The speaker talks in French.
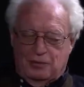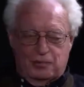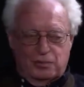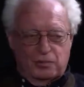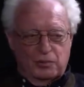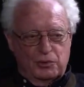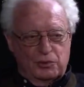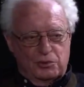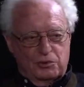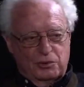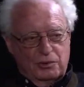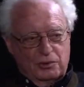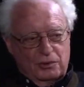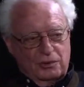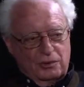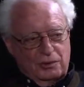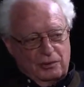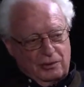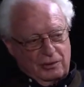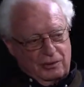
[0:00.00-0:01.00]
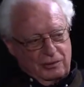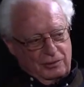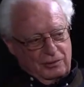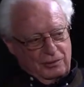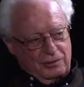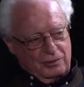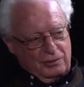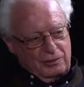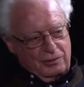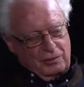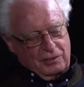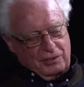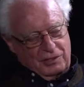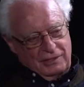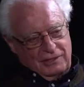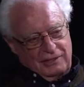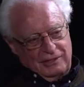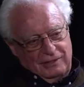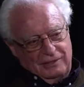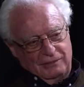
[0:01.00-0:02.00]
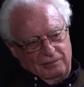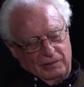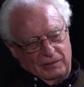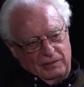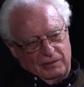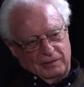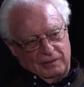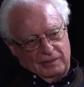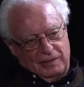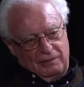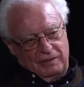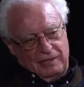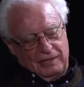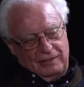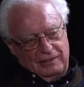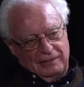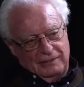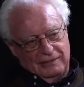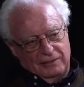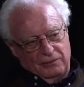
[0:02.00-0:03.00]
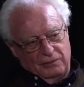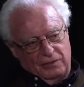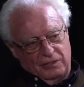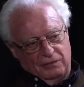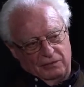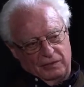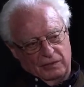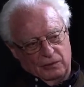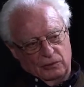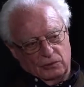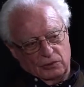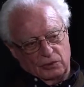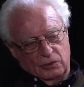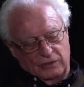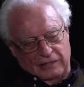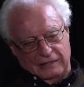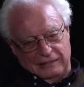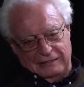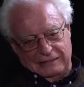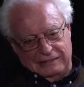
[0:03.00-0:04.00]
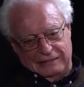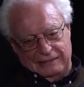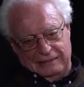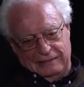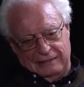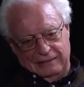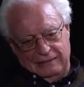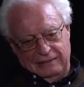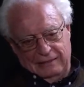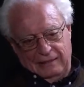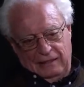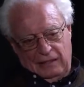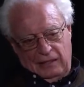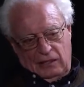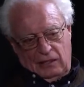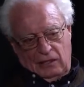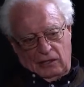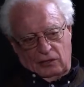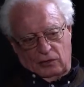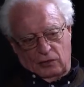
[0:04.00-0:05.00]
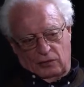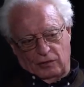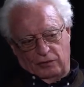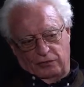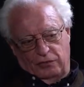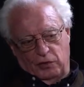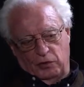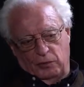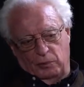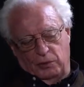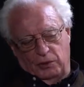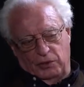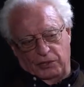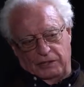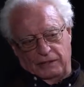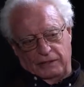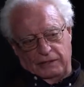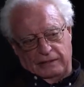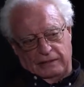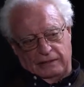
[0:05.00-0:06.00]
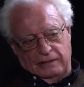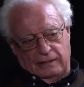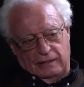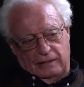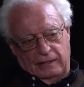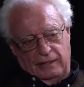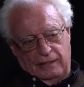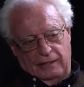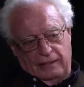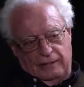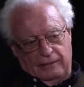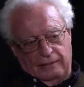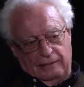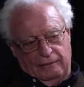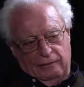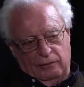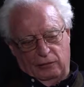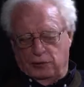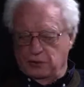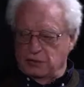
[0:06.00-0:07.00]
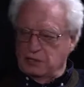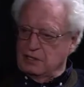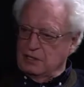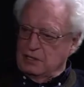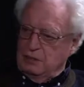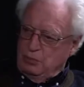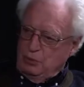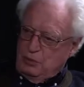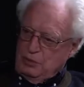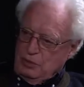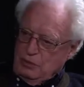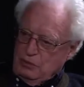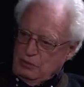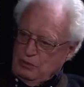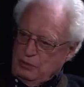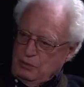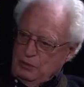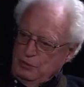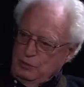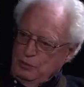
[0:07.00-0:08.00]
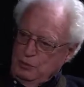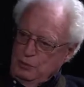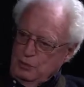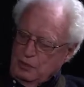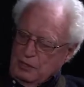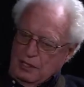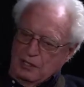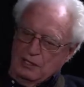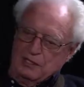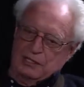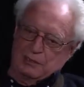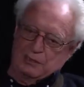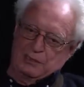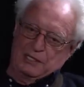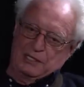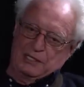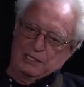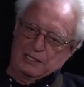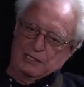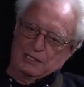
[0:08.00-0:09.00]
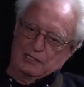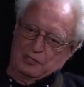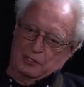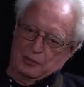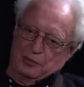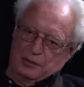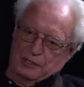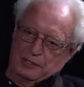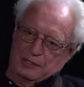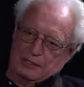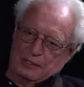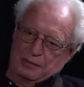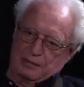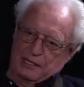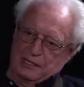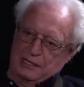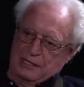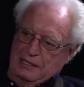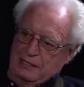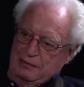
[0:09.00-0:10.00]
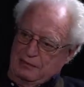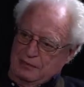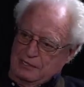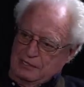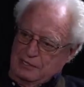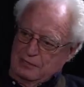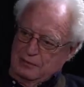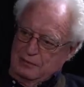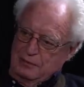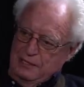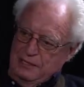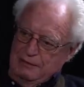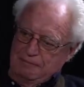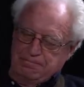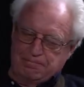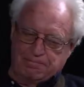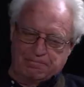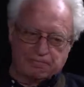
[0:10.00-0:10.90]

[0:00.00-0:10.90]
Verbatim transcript: de, mesure du, candidat. Bon, Kamel Harris est tout à fait à gauche. Donc il est certain qu'on va faire une politique très euh, redistributrice de revenus. Donc la rentabilité des entreprises américaines va s'écrouler,